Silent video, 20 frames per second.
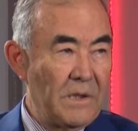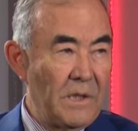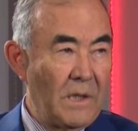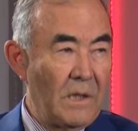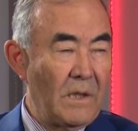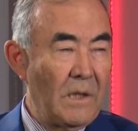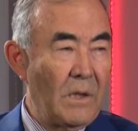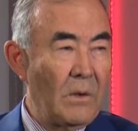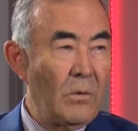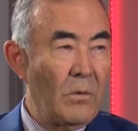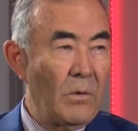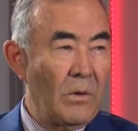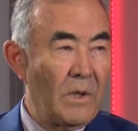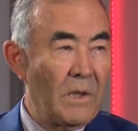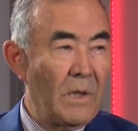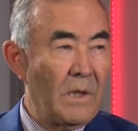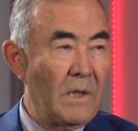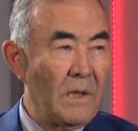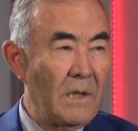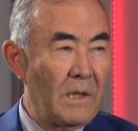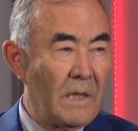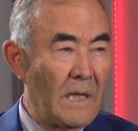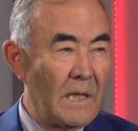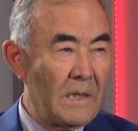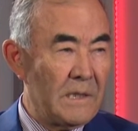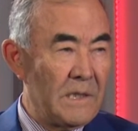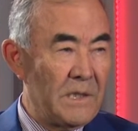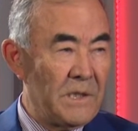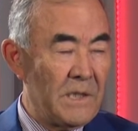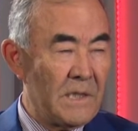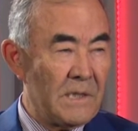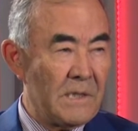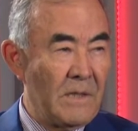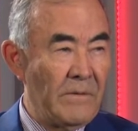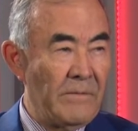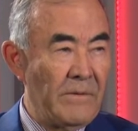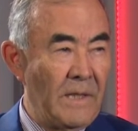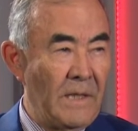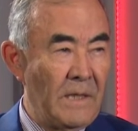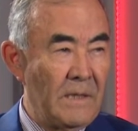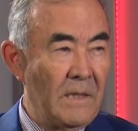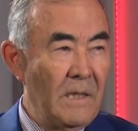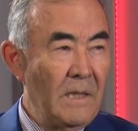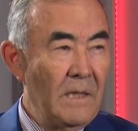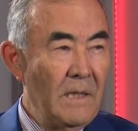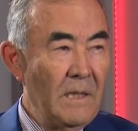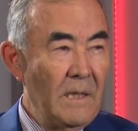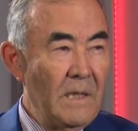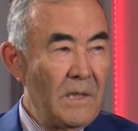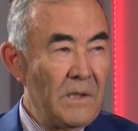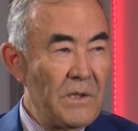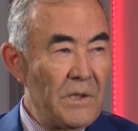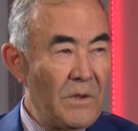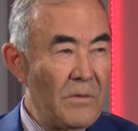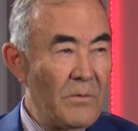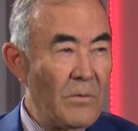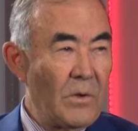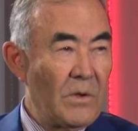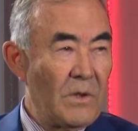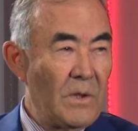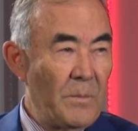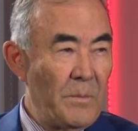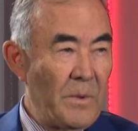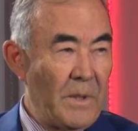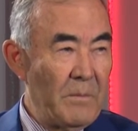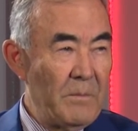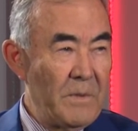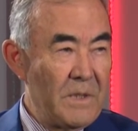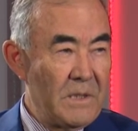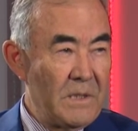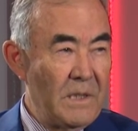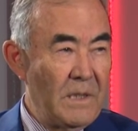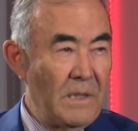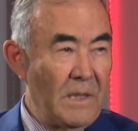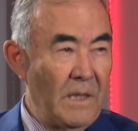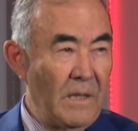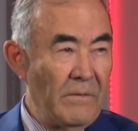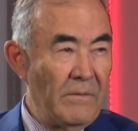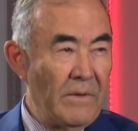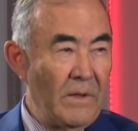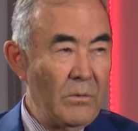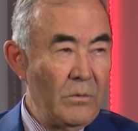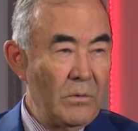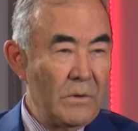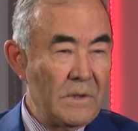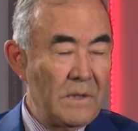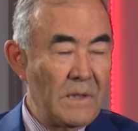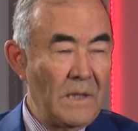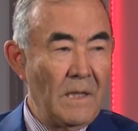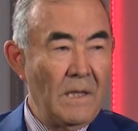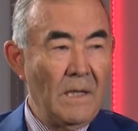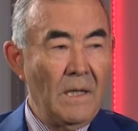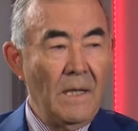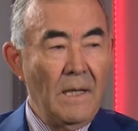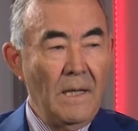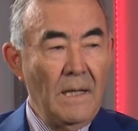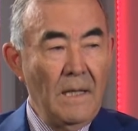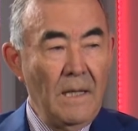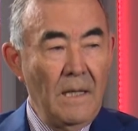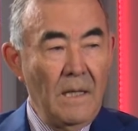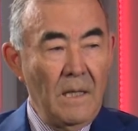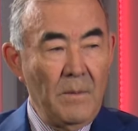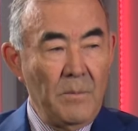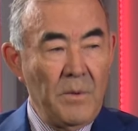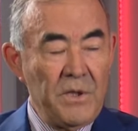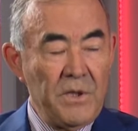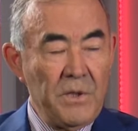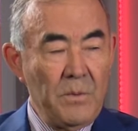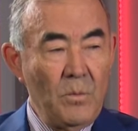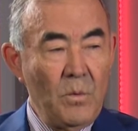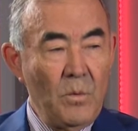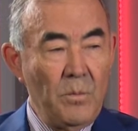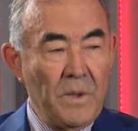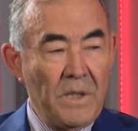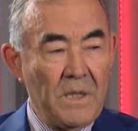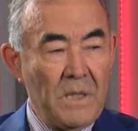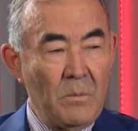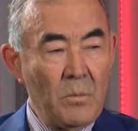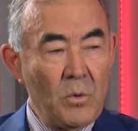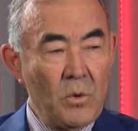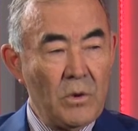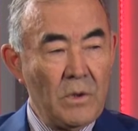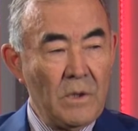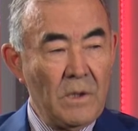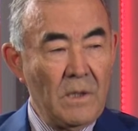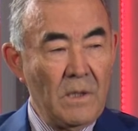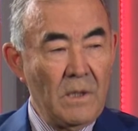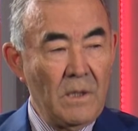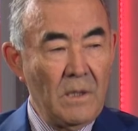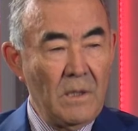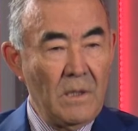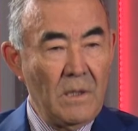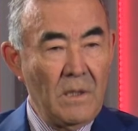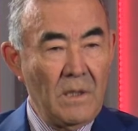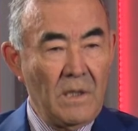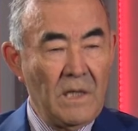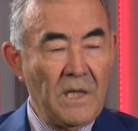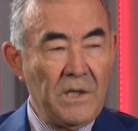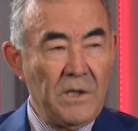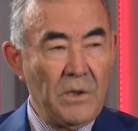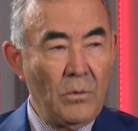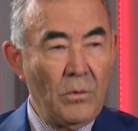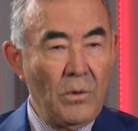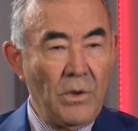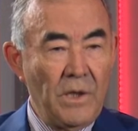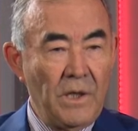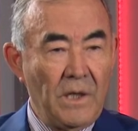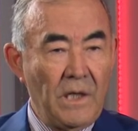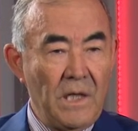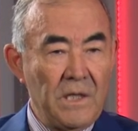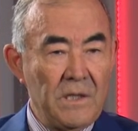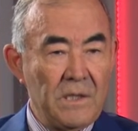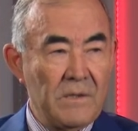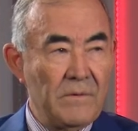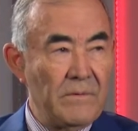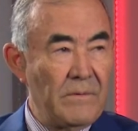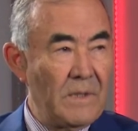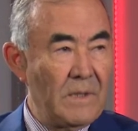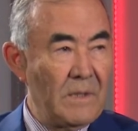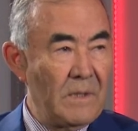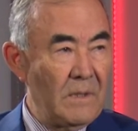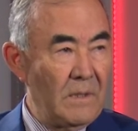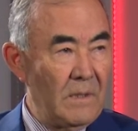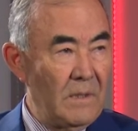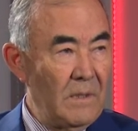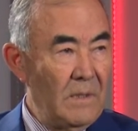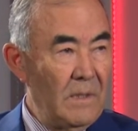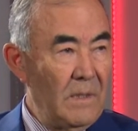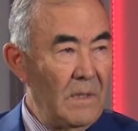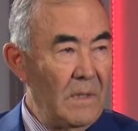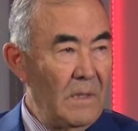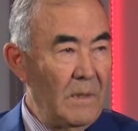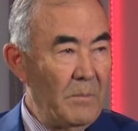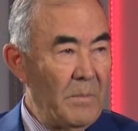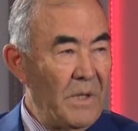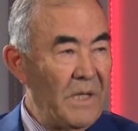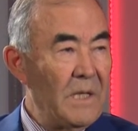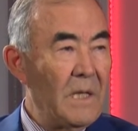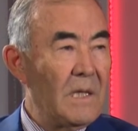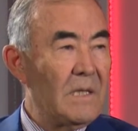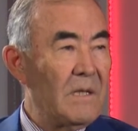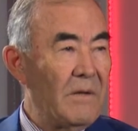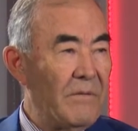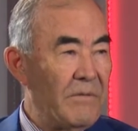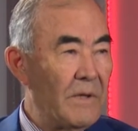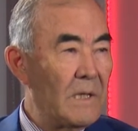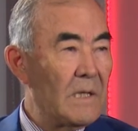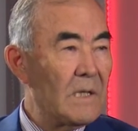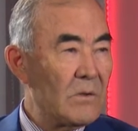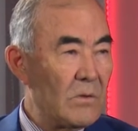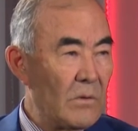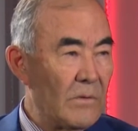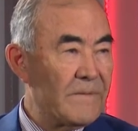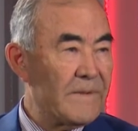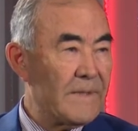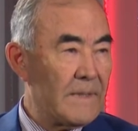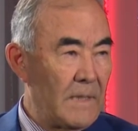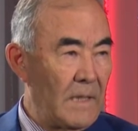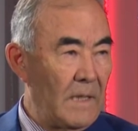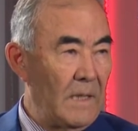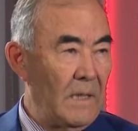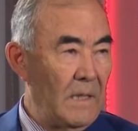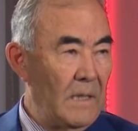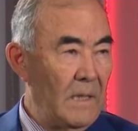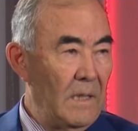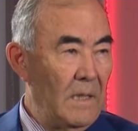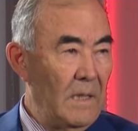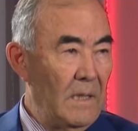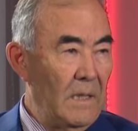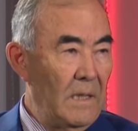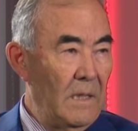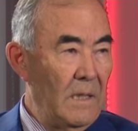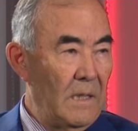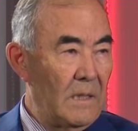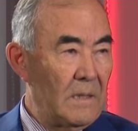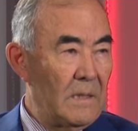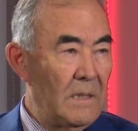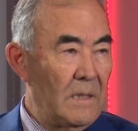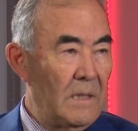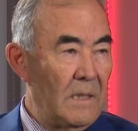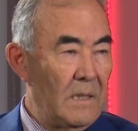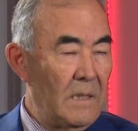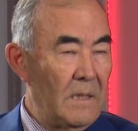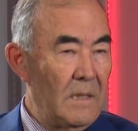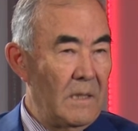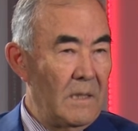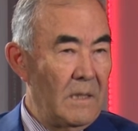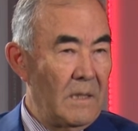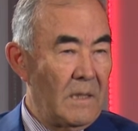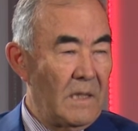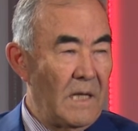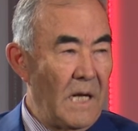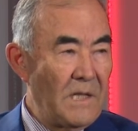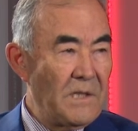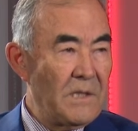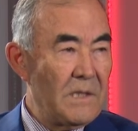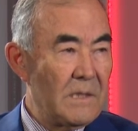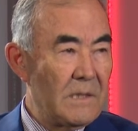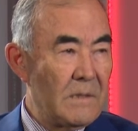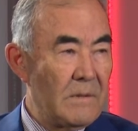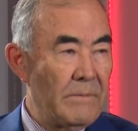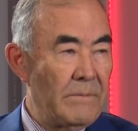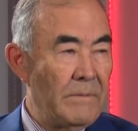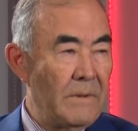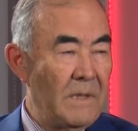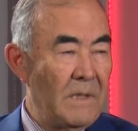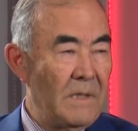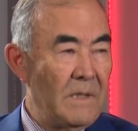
технологий, и, как сейчас говорят, четвертой промышленной революции. Почему? Потому что э, категория качества – это понятие философское. Ага. Это э, качество